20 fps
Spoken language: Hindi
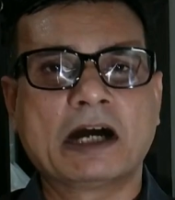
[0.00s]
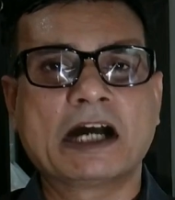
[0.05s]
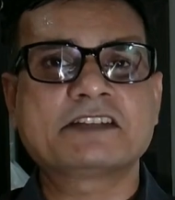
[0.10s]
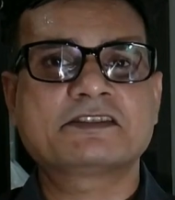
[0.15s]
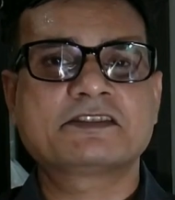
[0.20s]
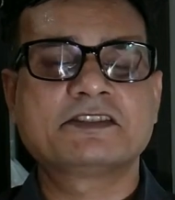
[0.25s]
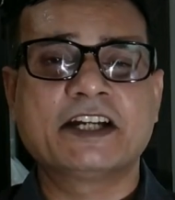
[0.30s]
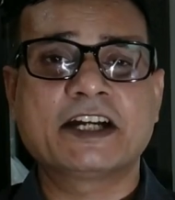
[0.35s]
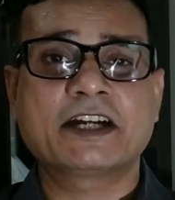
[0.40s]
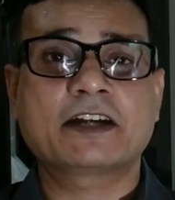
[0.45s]

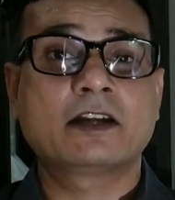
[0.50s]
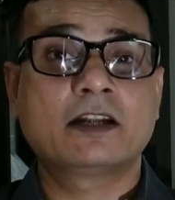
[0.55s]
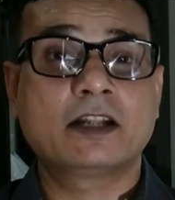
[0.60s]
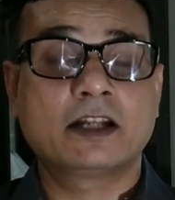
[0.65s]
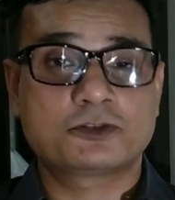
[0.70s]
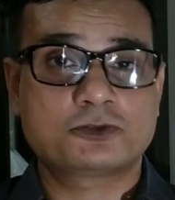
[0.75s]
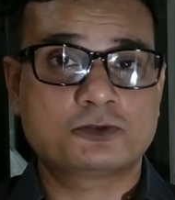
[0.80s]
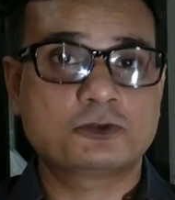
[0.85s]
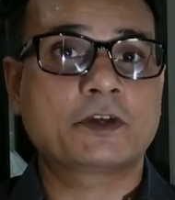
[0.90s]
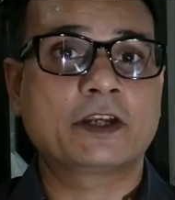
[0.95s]
22 डेट
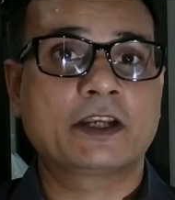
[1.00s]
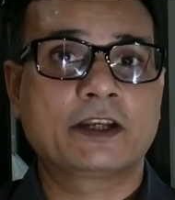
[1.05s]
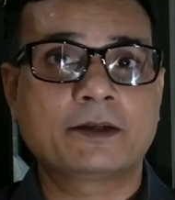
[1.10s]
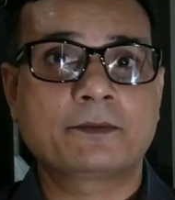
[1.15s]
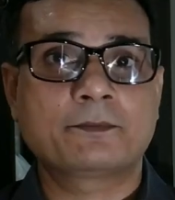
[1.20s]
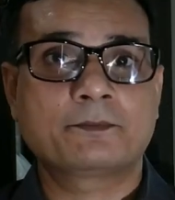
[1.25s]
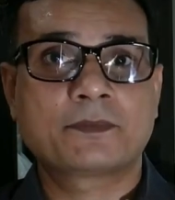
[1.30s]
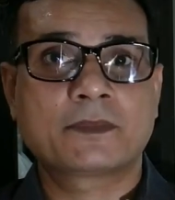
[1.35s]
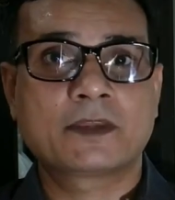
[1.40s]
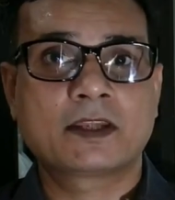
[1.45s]
लग चुके
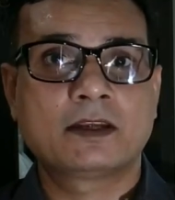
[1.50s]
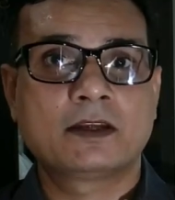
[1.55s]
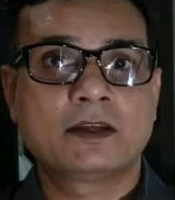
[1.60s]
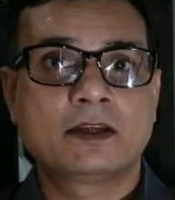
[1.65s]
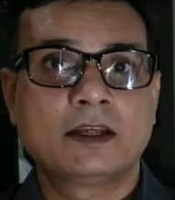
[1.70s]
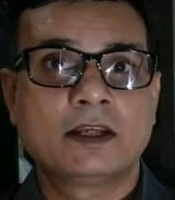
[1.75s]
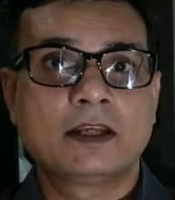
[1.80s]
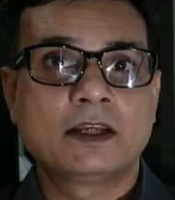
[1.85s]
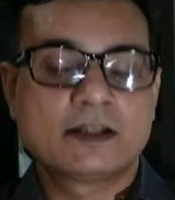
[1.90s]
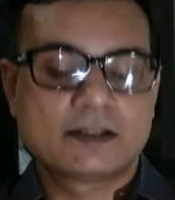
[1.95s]
हैं
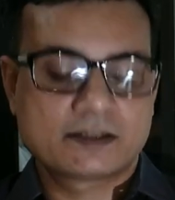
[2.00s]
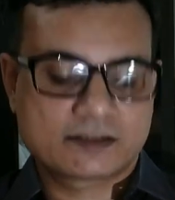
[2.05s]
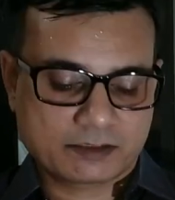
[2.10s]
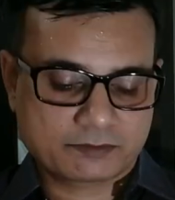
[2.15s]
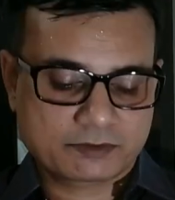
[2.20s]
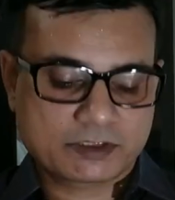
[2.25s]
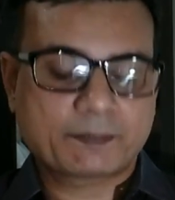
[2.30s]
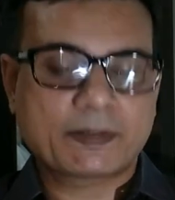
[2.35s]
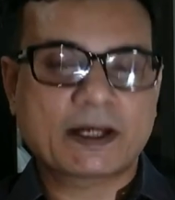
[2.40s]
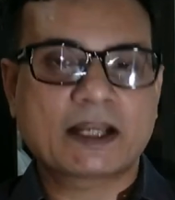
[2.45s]
सबसे